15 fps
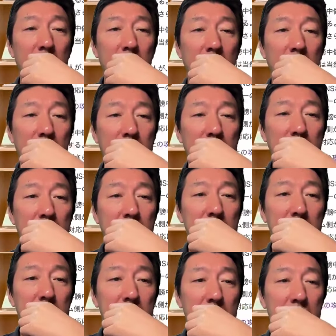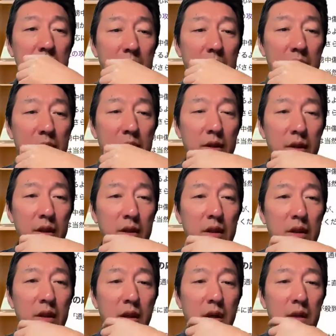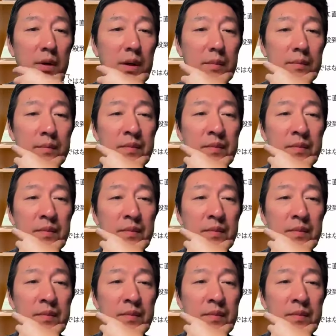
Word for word: 一般人は通報だと思っていただければ。